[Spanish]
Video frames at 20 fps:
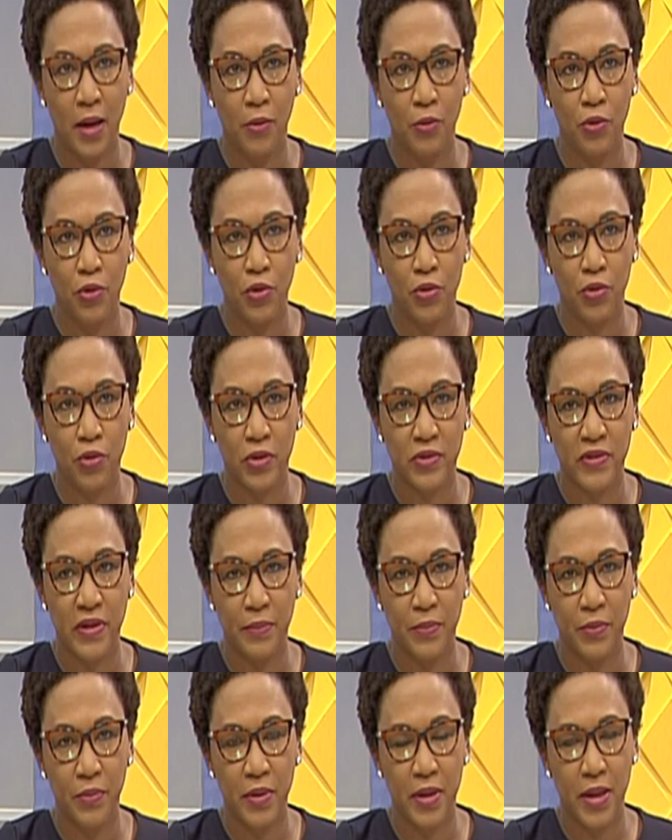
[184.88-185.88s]
audio que
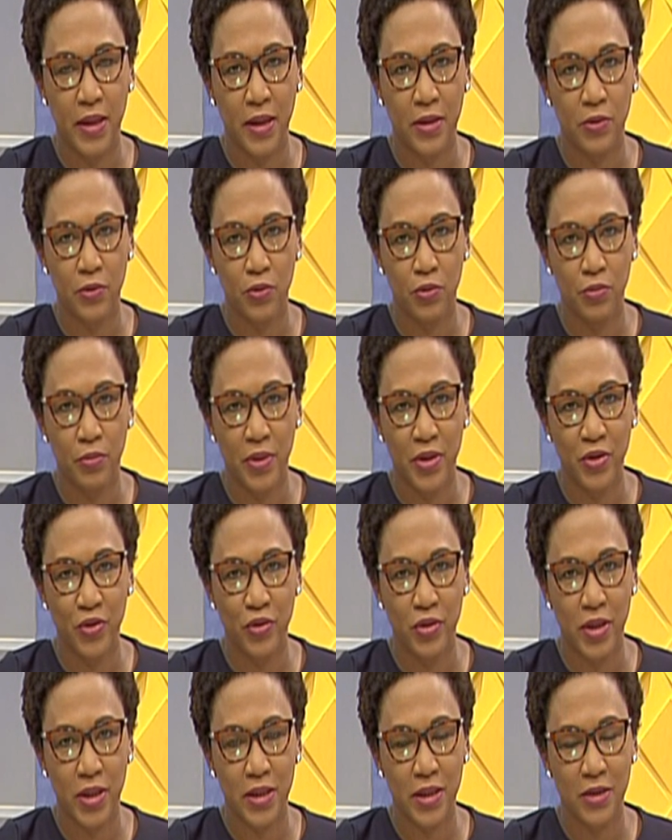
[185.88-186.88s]
está publicando un medio
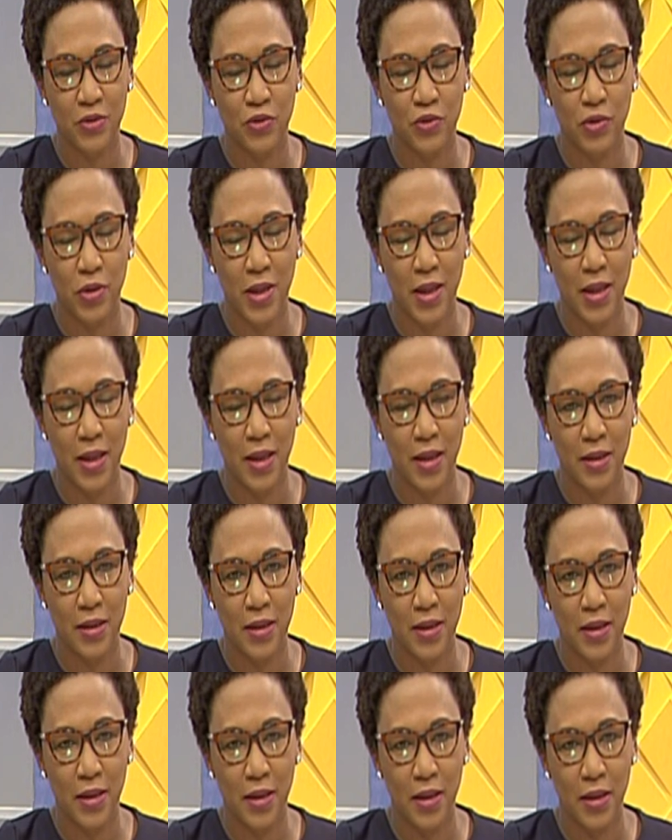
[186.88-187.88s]

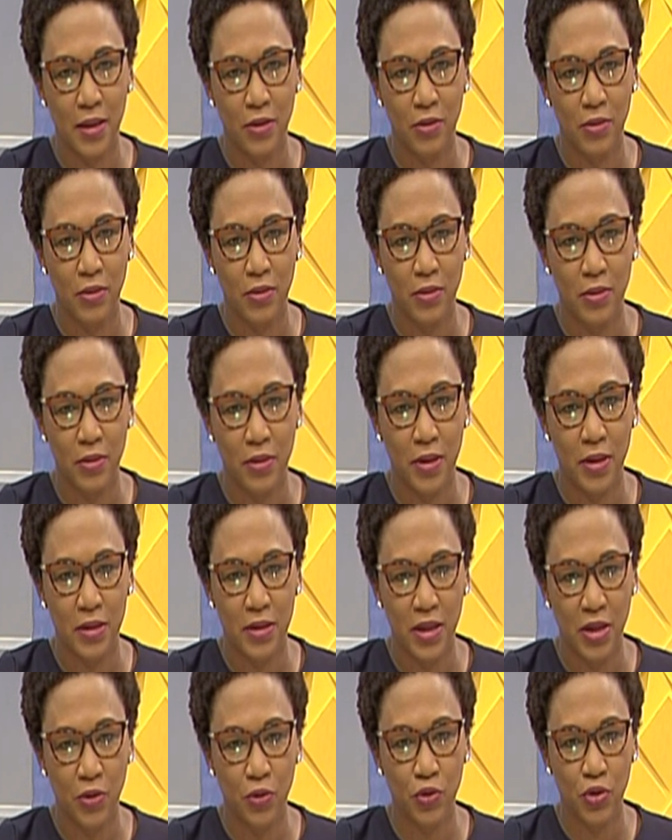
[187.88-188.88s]
internacional del
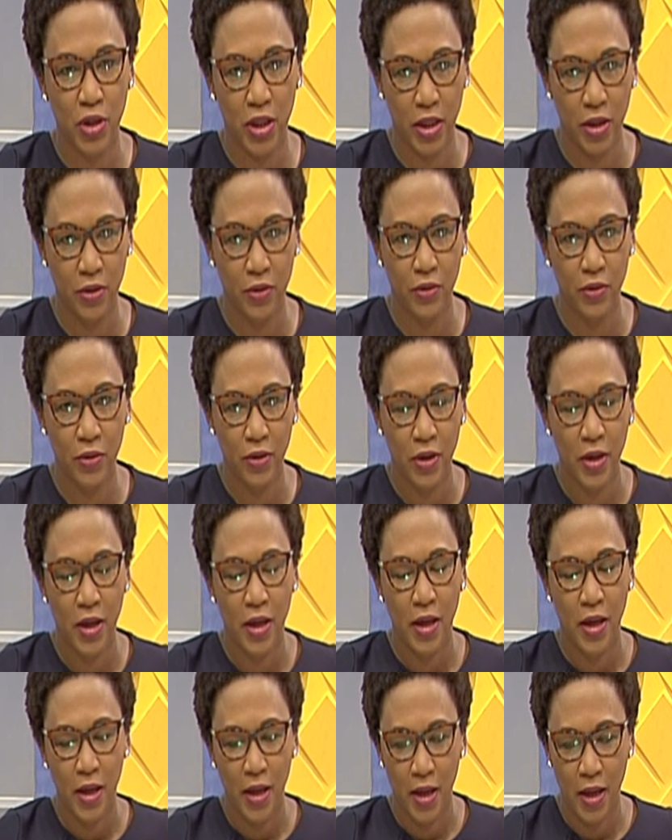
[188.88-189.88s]
tiroteo
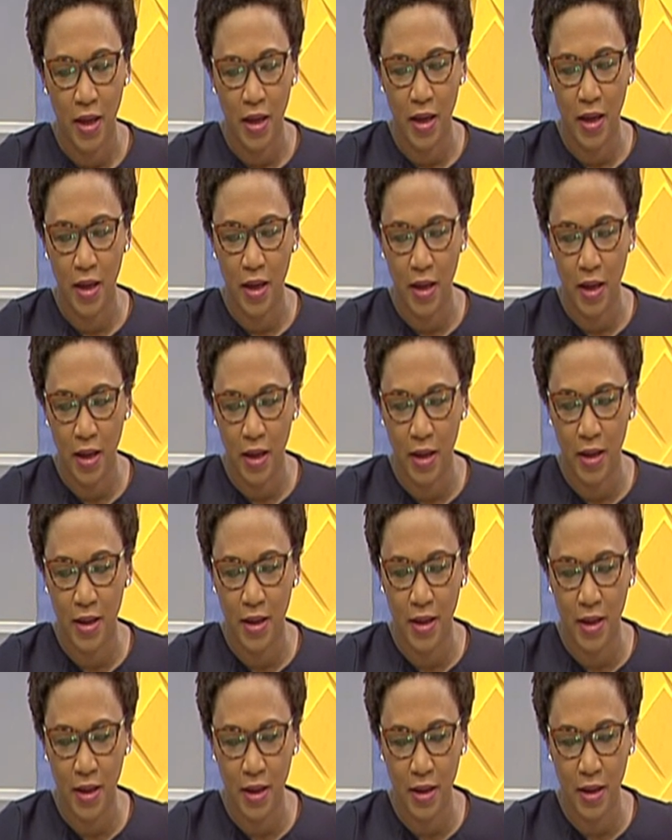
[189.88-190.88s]
eh,
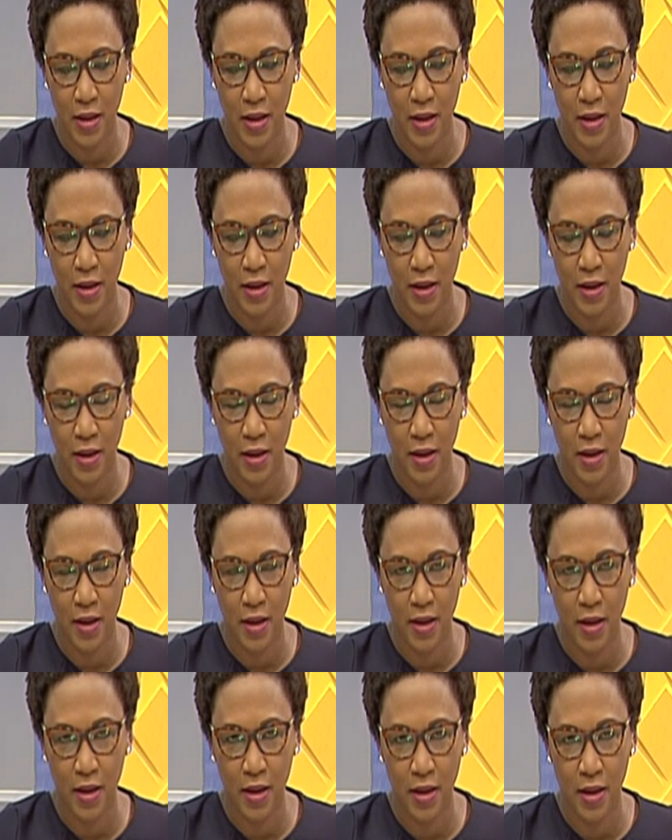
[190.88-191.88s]
que,
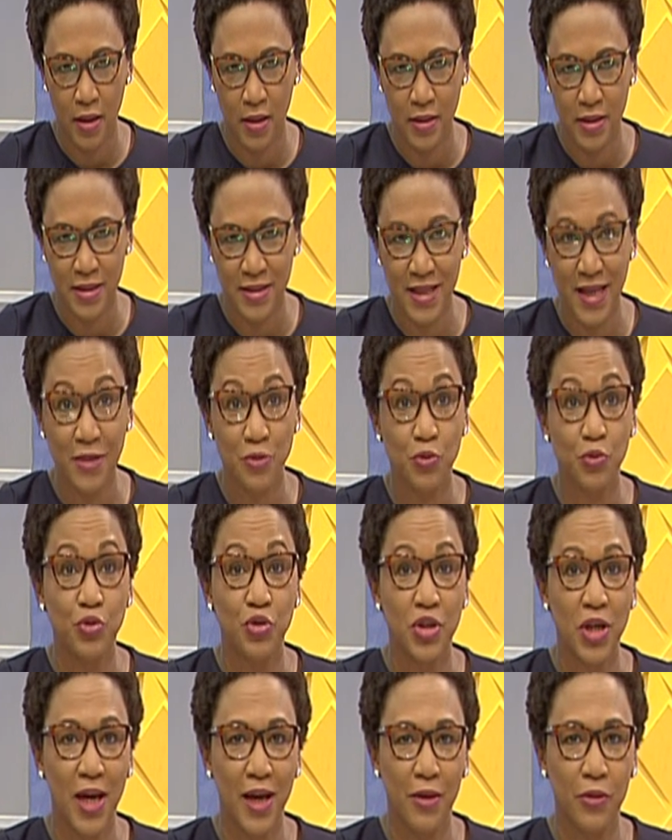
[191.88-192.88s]
ah, que, se ha
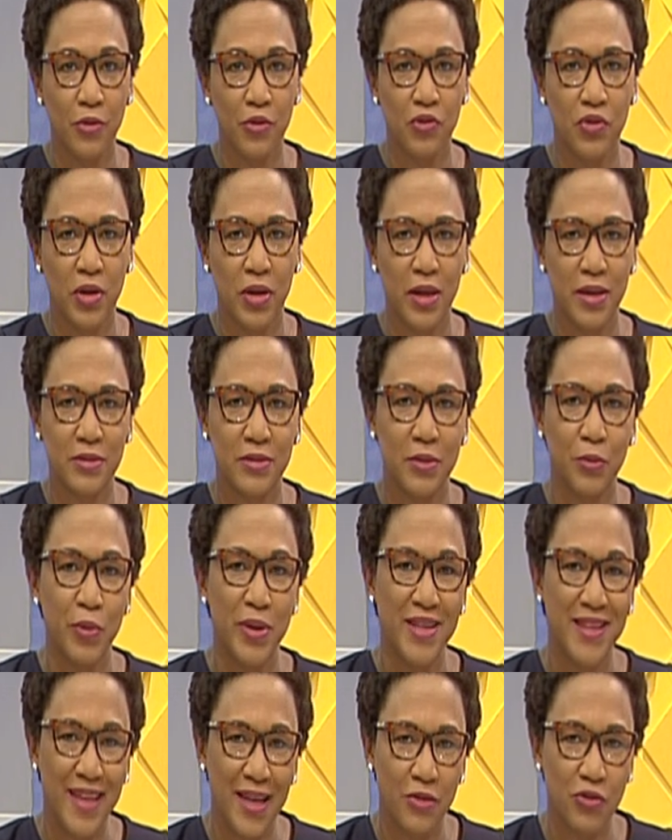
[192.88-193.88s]
escuchado, dice que es
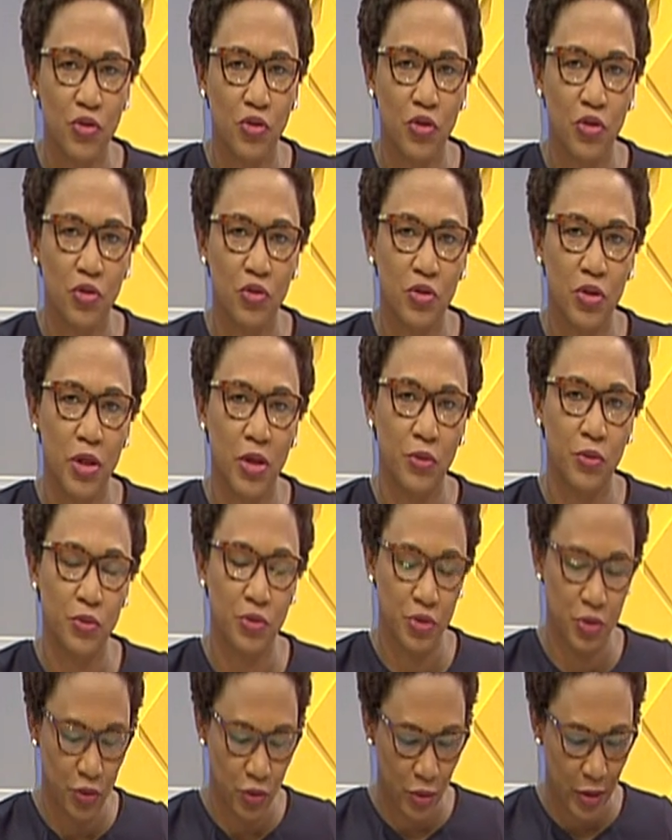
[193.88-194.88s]
un intenso tiroteo,
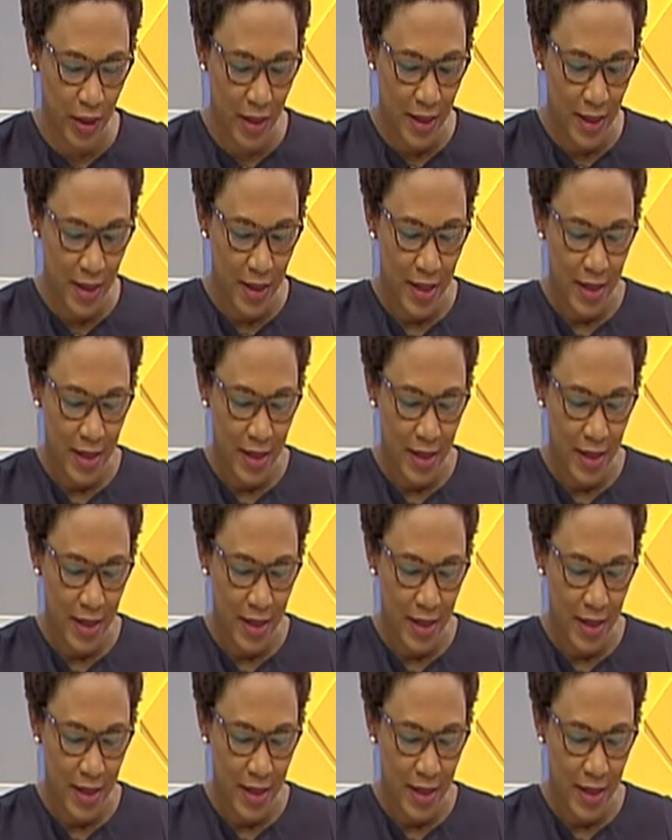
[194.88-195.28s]
Uchilora,